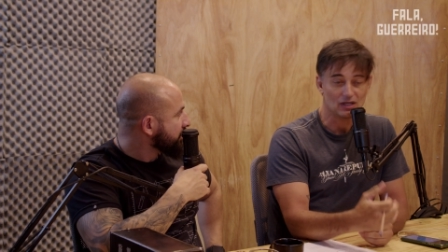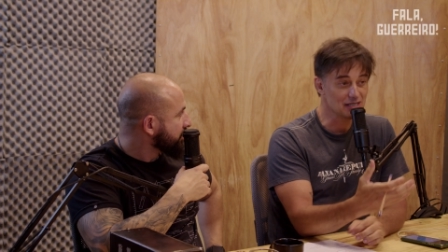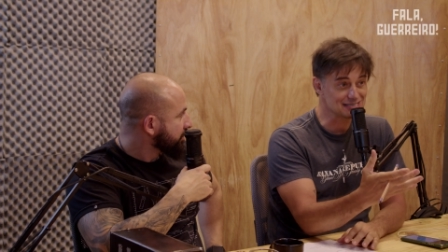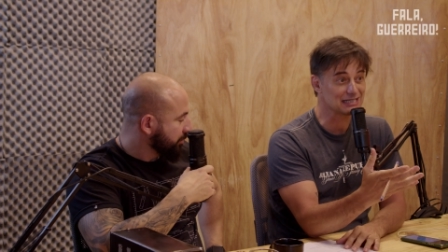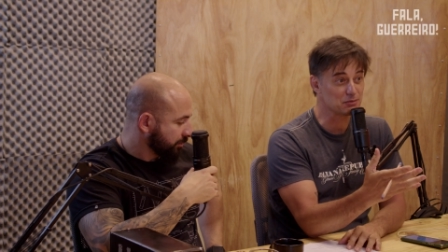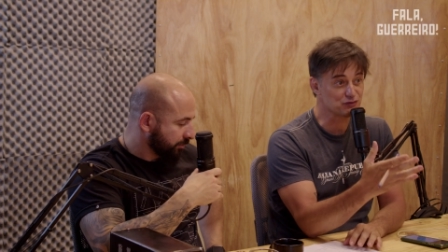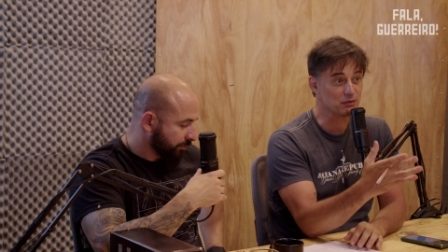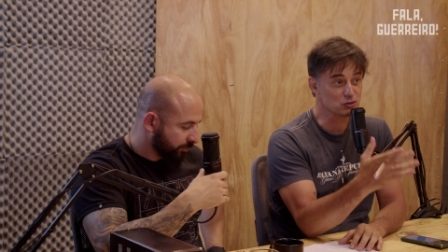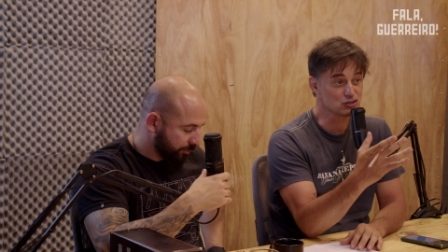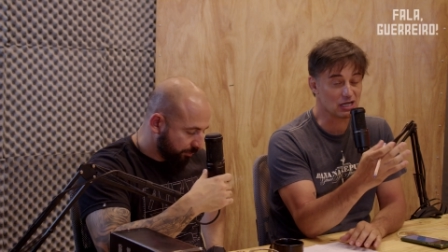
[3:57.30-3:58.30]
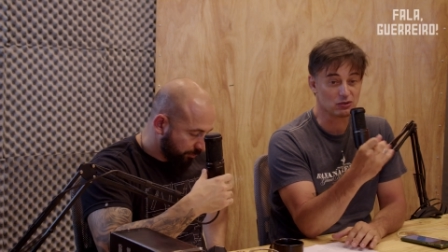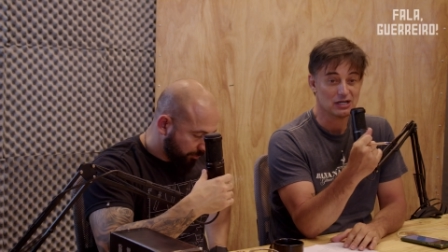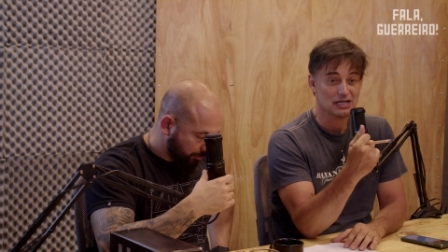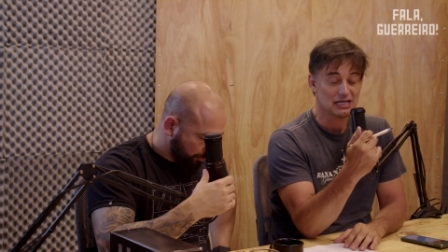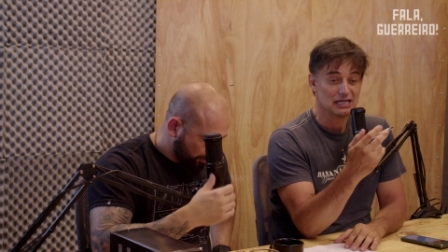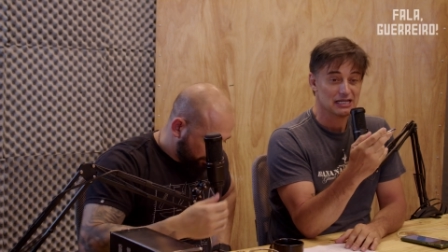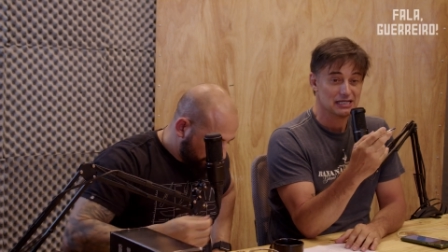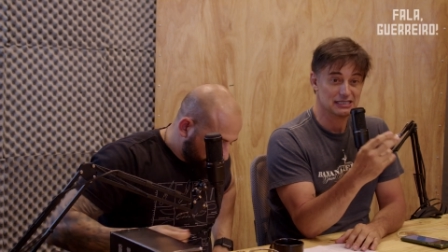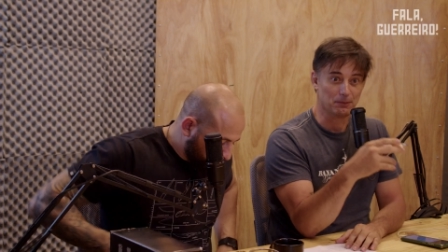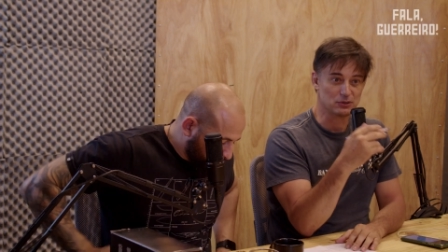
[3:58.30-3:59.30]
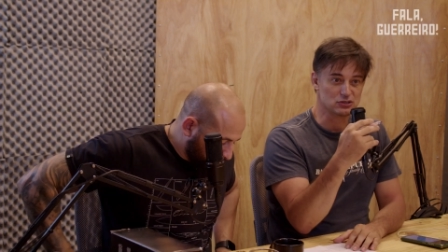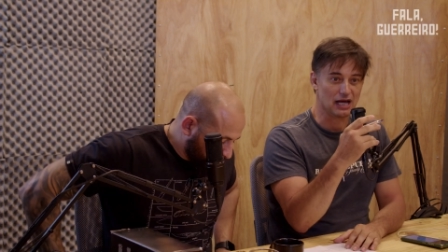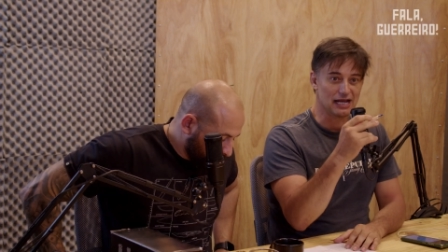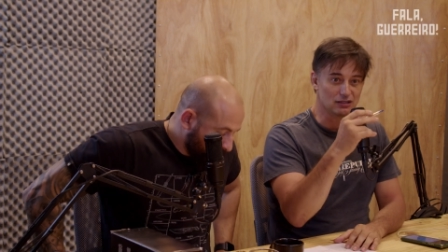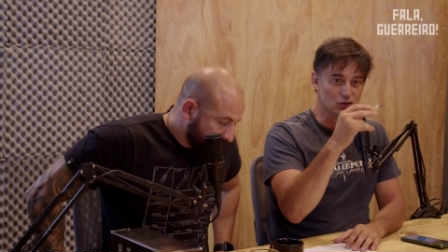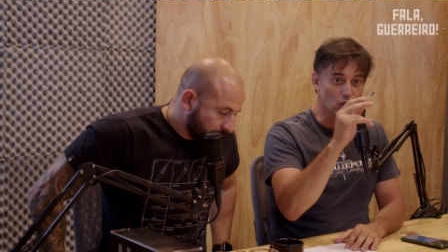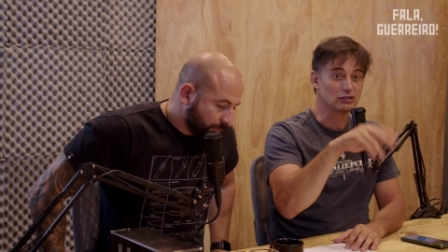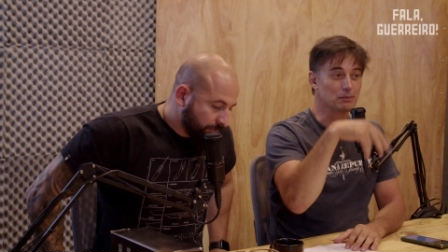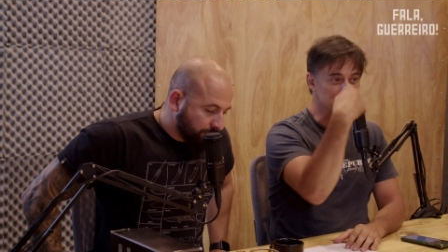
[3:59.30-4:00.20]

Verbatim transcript: Exatamente, famoso diálogo. E depois, aí, logo depois